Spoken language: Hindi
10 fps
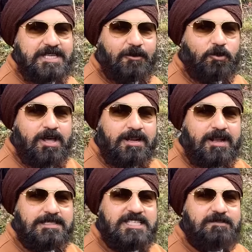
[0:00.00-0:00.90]
चाहो तो हल्का
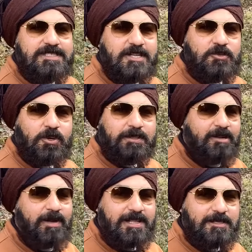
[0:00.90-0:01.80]
सा इसमें सरसों का तेल
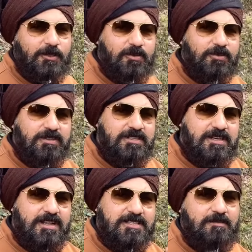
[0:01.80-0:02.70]
भी डाल सकते हो
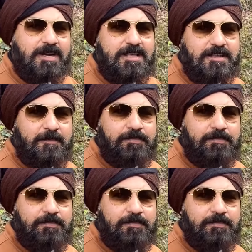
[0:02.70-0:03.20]
जरा सा माड़ा सा